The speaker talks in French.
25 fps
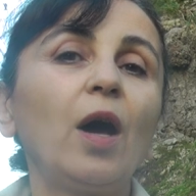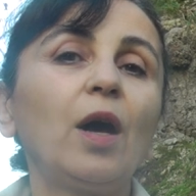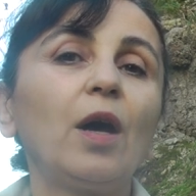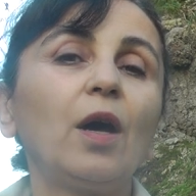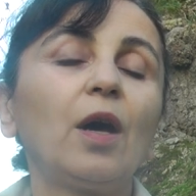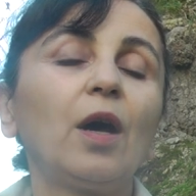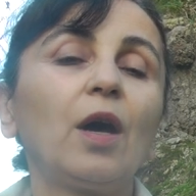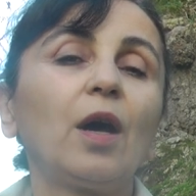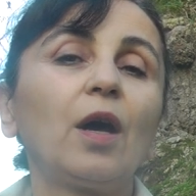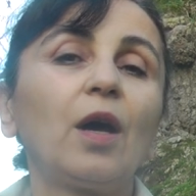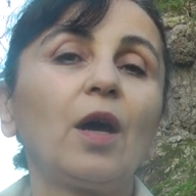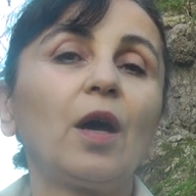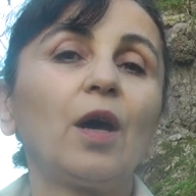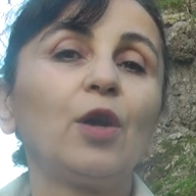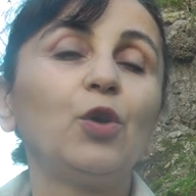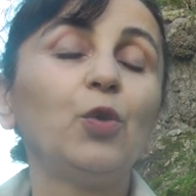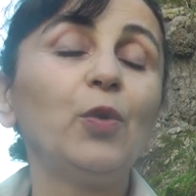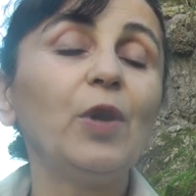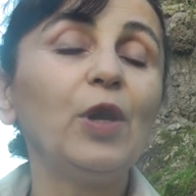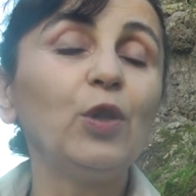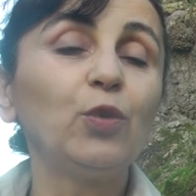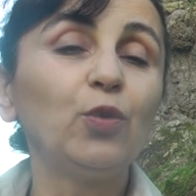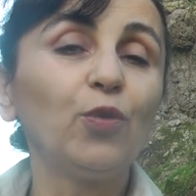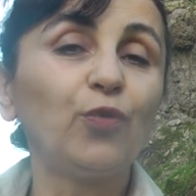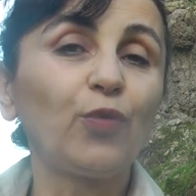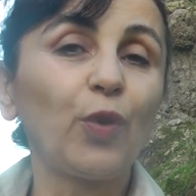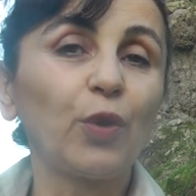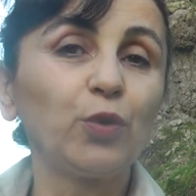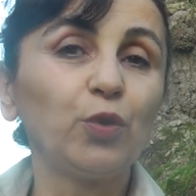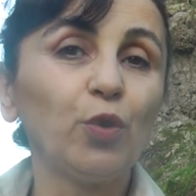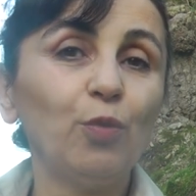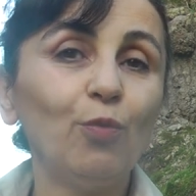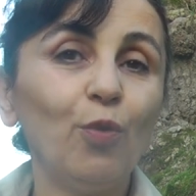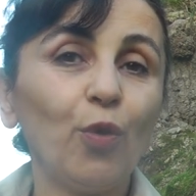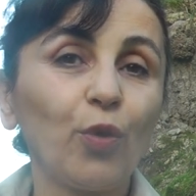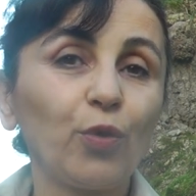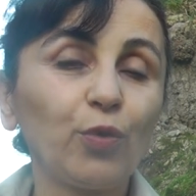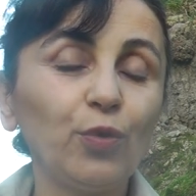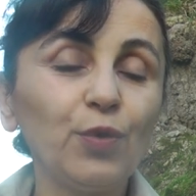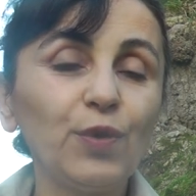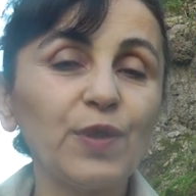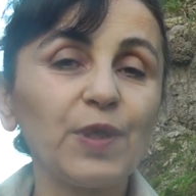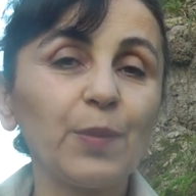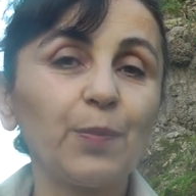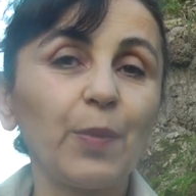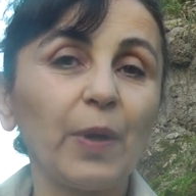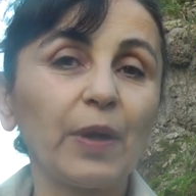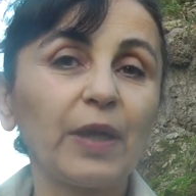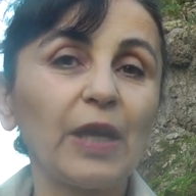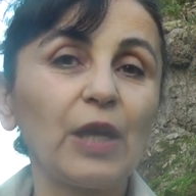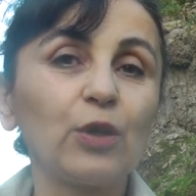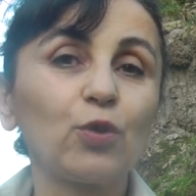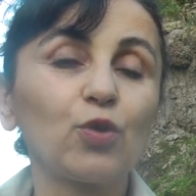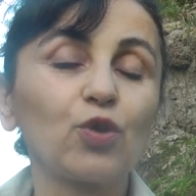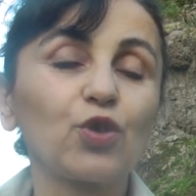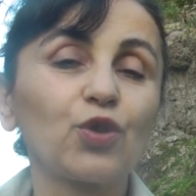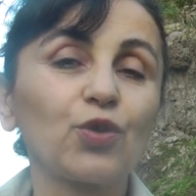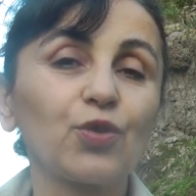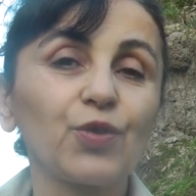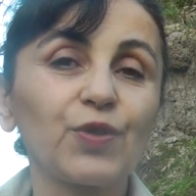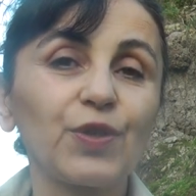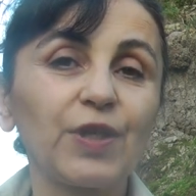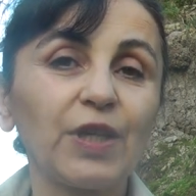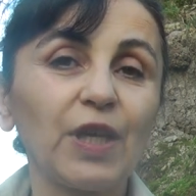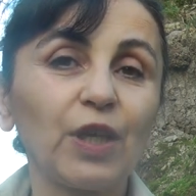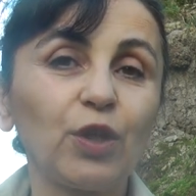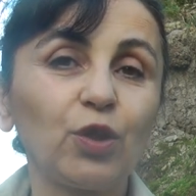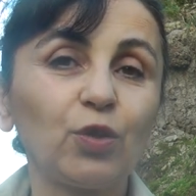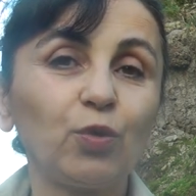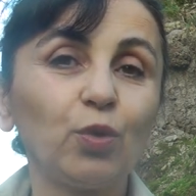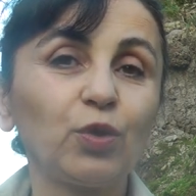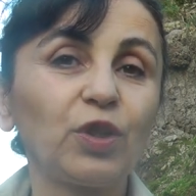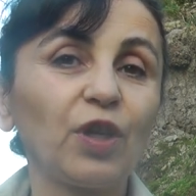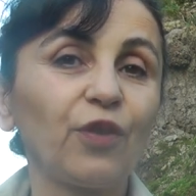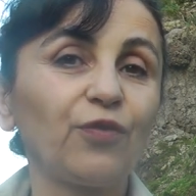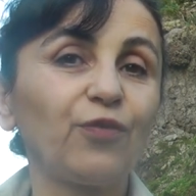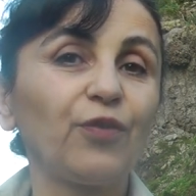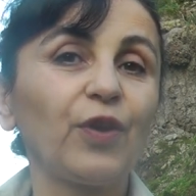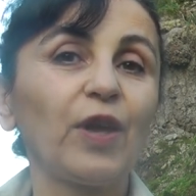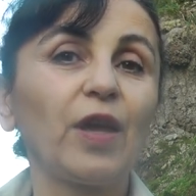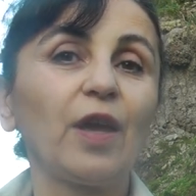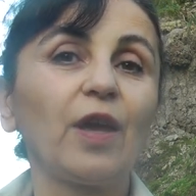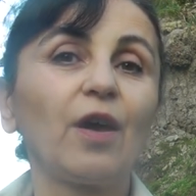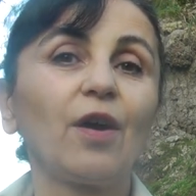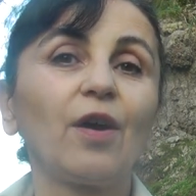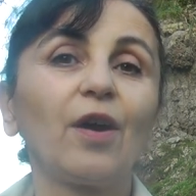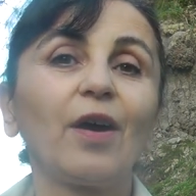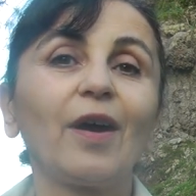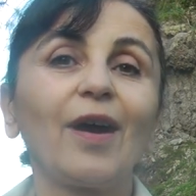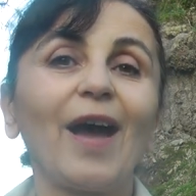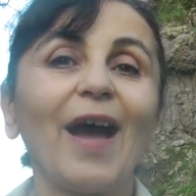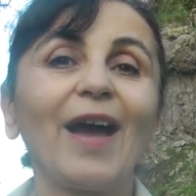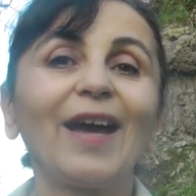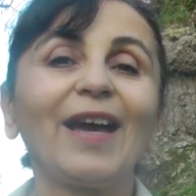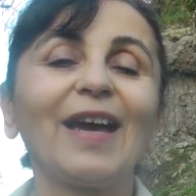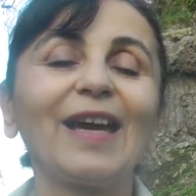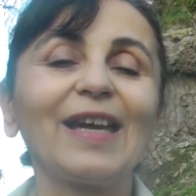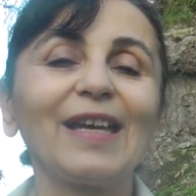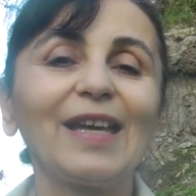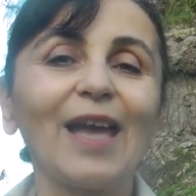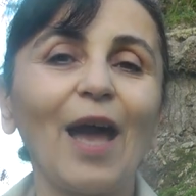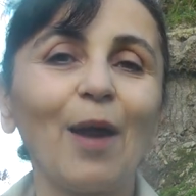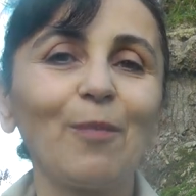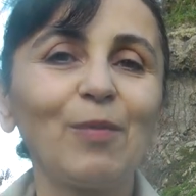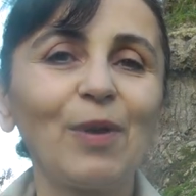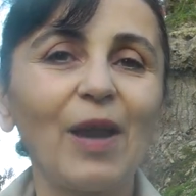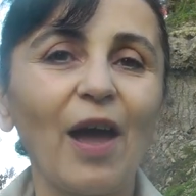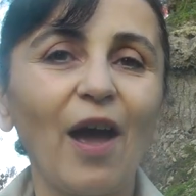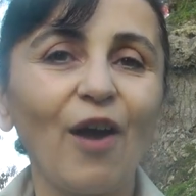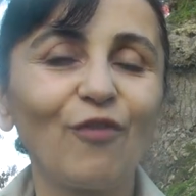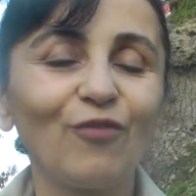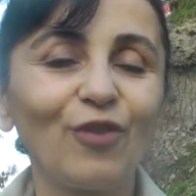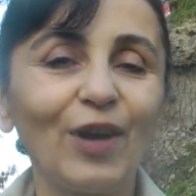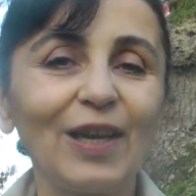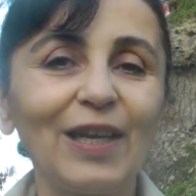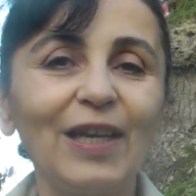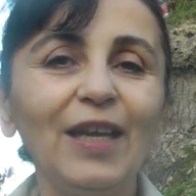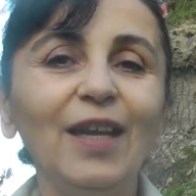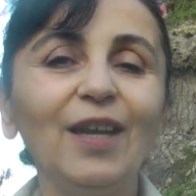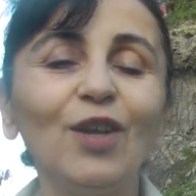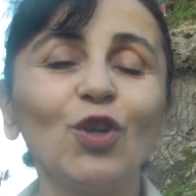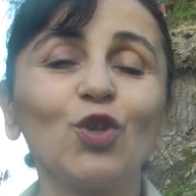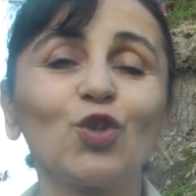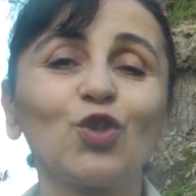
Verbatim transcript: Euh, l'huile de foie de morue, c'est pas quelque chose qui est tout à fait euh, agréable à avaler.